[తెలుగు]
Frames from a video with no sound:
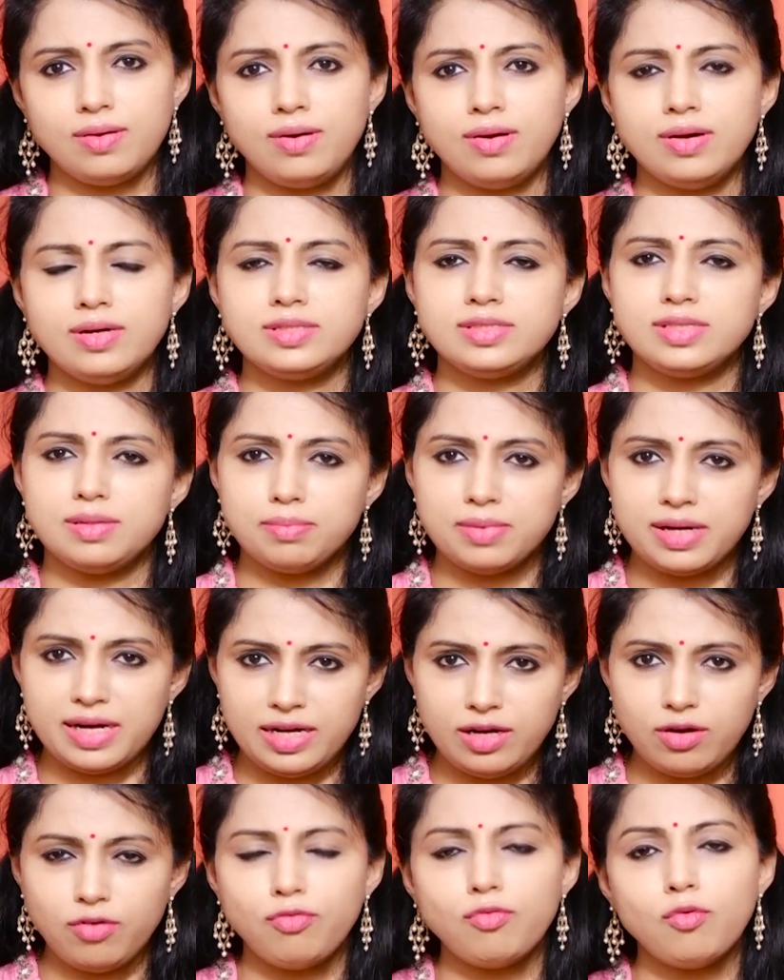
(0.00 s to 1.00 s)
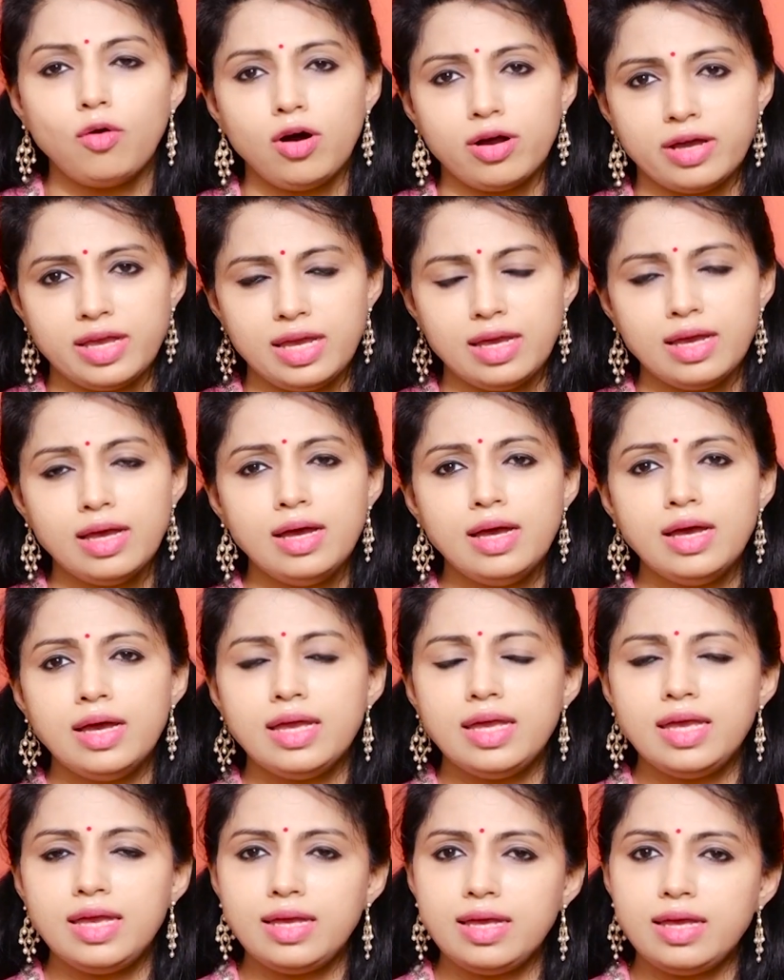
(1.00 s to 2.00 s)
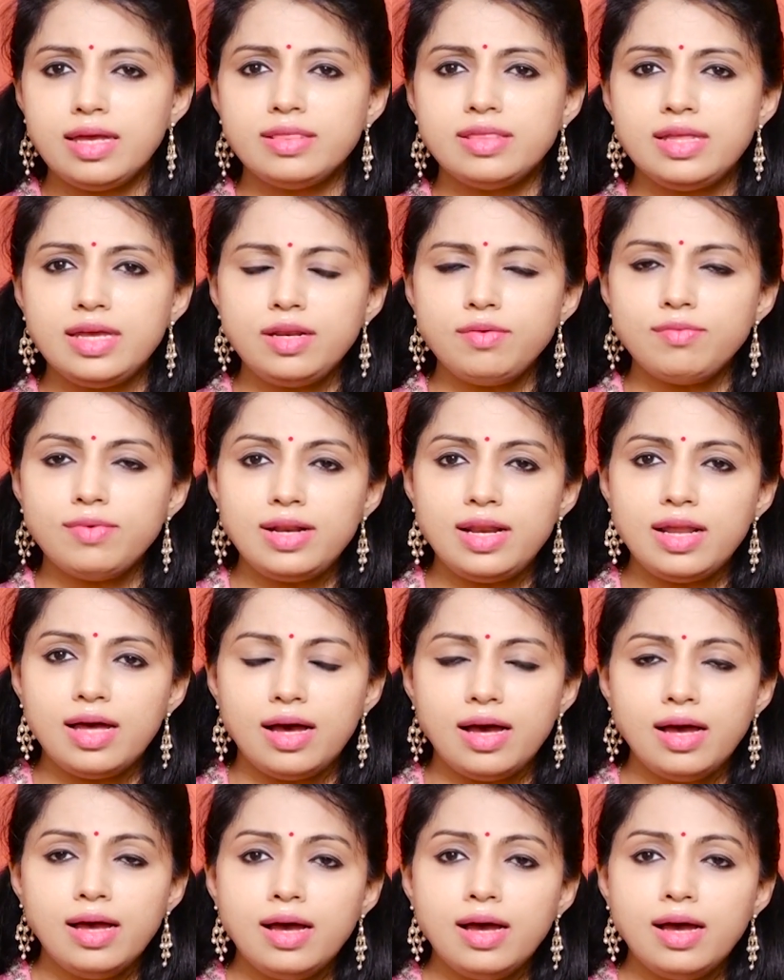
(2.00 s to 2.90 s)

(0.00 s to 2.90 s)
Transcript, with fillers: ఆర్ సమ్ కైండ్ ఆఫ్ వాకింగ్ ఈ దీనివల్ల